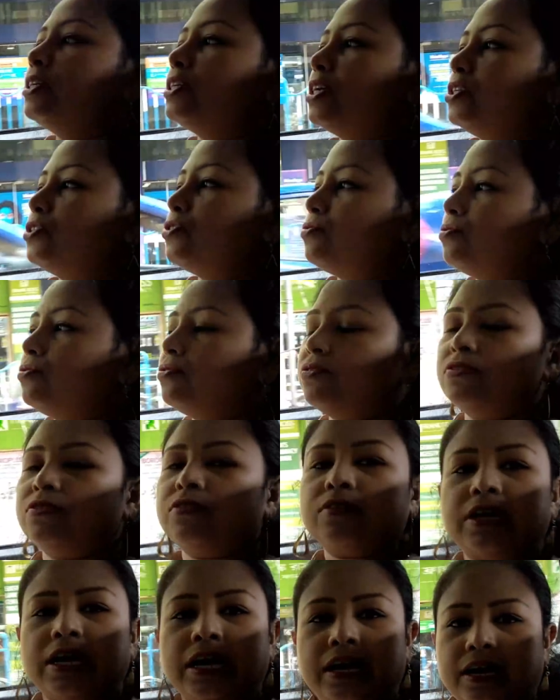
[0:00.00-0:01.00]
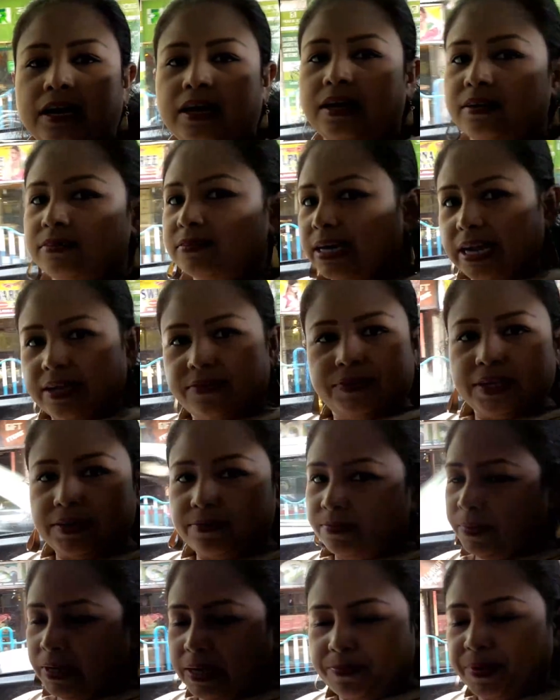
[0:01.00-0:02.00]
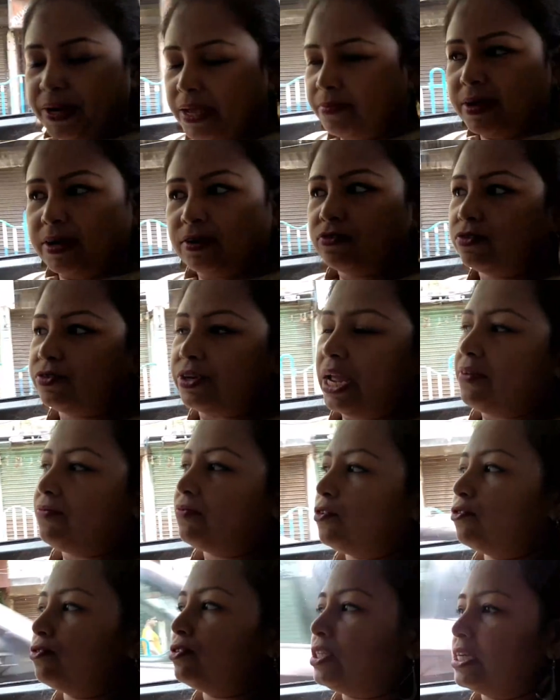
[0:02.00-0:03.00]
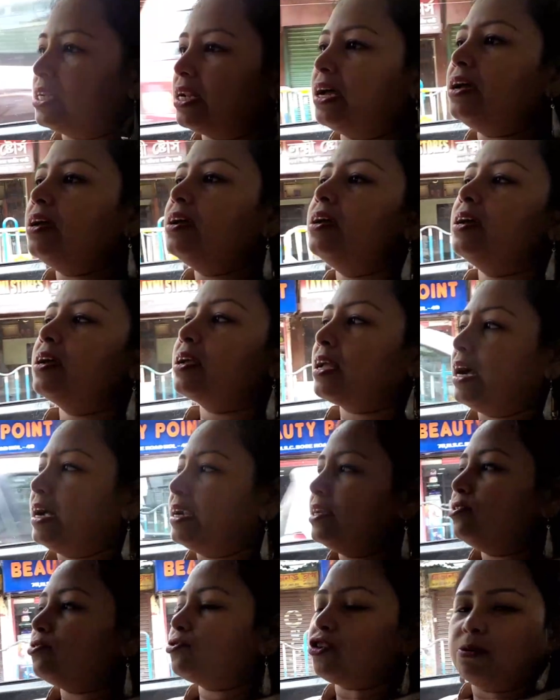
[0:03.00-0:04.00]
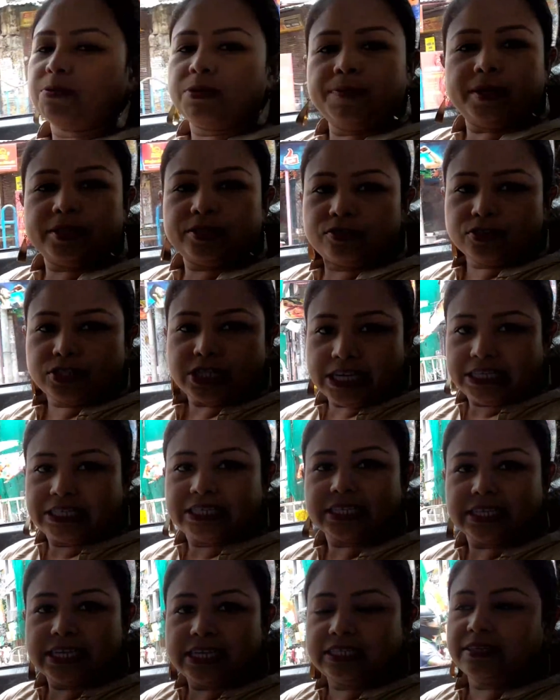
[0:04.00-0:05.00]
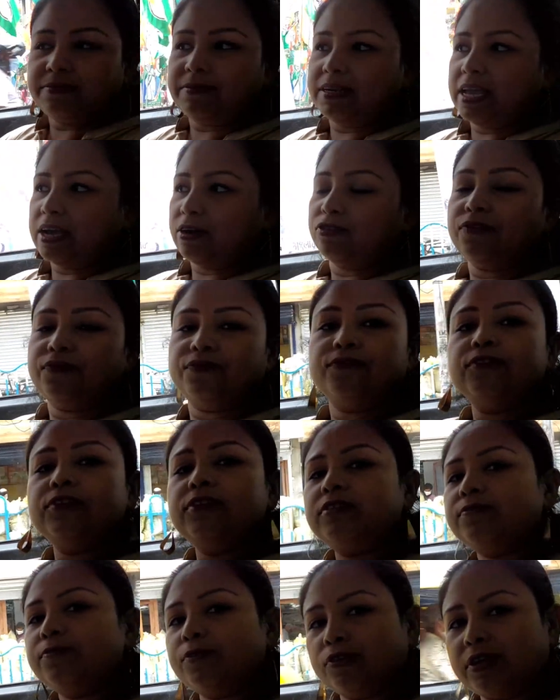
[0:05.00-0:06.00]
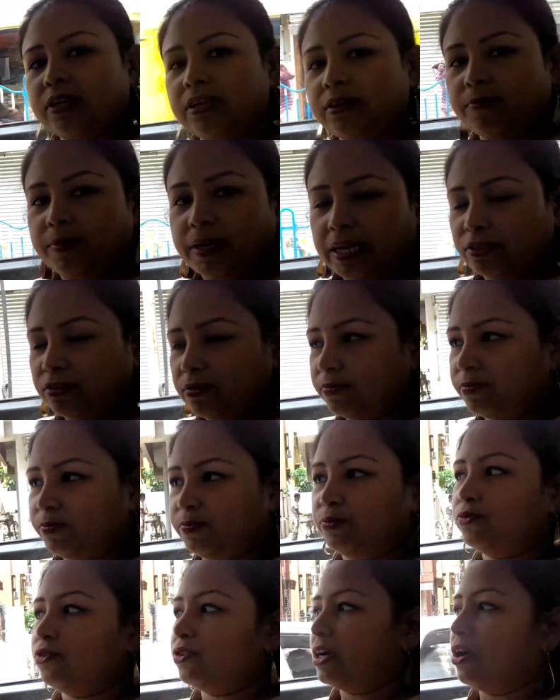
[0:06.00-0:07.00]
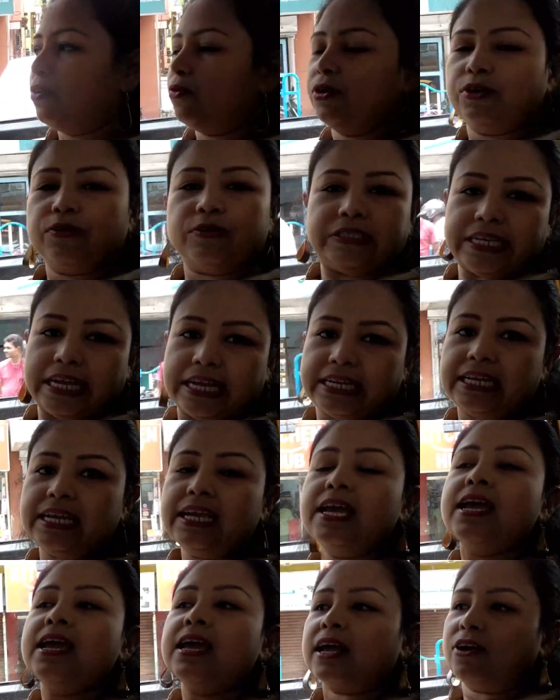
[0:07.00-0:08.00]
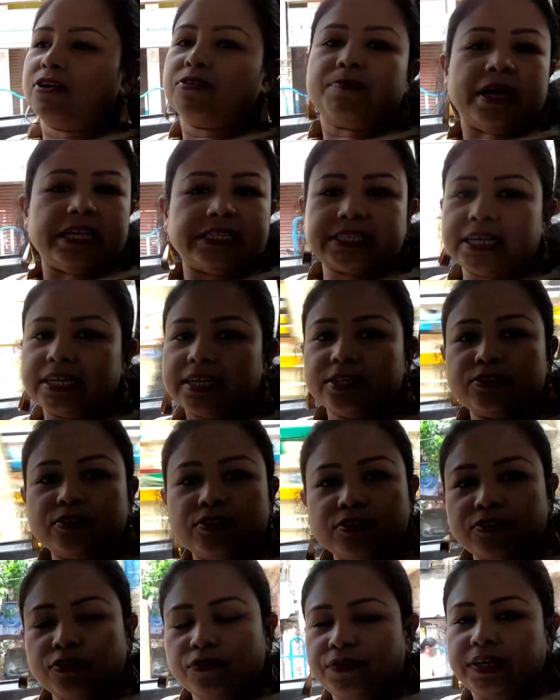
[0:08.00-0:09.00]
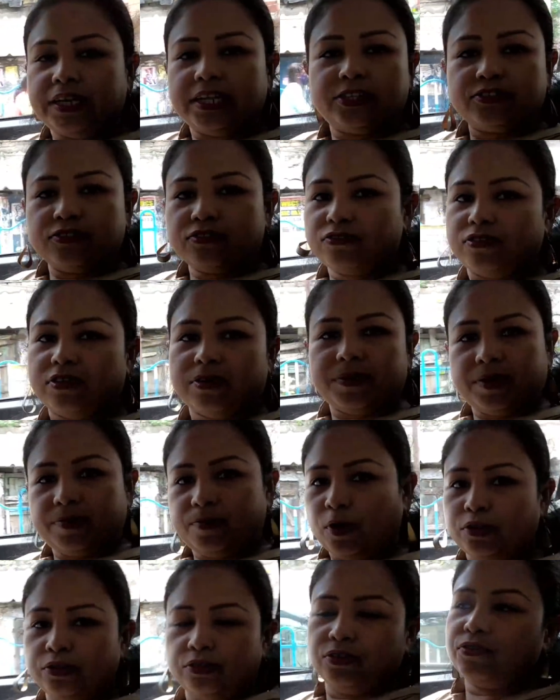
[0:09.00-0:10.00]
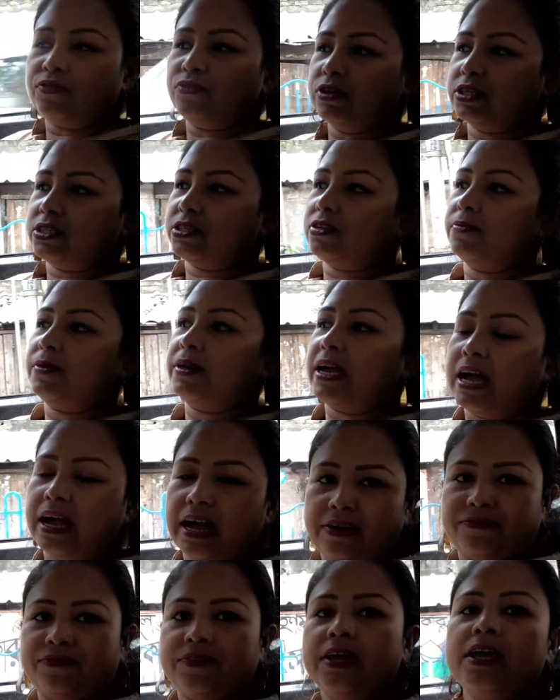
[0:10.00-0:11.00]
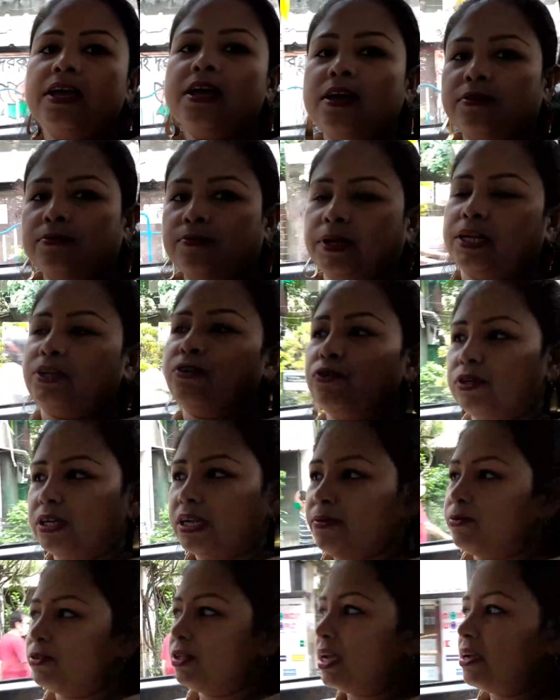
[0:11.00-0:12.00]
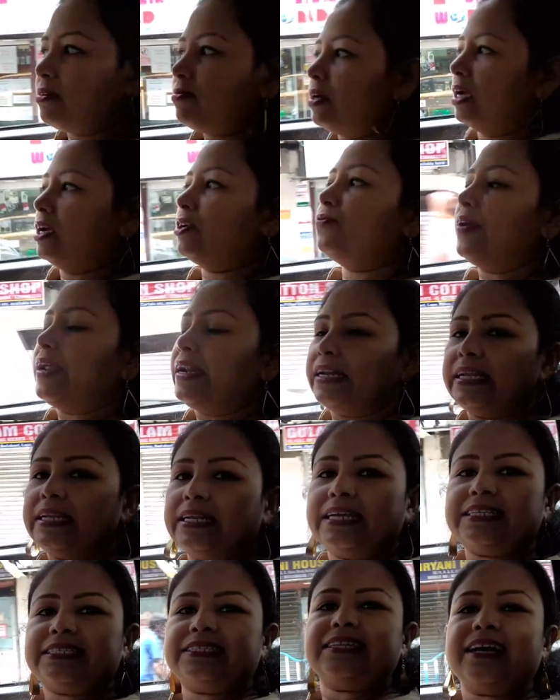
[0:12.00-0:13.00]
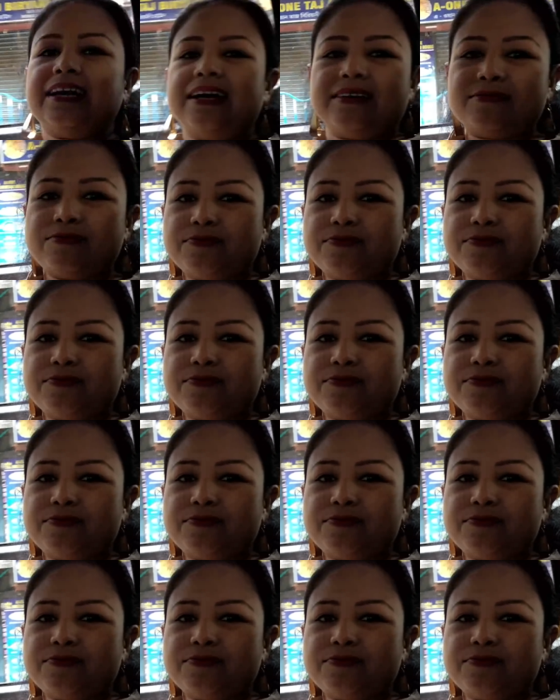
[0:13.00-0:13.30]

সেই জন্য ড্রাইভিং মানে প্রেম এখনো ড্রাইভ করছে না গাড়ি ও সবে মাত্র শিখছে শিখছে মানে এখনো ফুল টোটাল মানে একদম পুরোটা হয়েও যায়নি কারণ মাঝখানে তো কোভিড এর জন্য আবার বন্ধ করেছিল মানে হাফ মানে টোটাল বোধ হয় টোয়েন্টি ডেজ না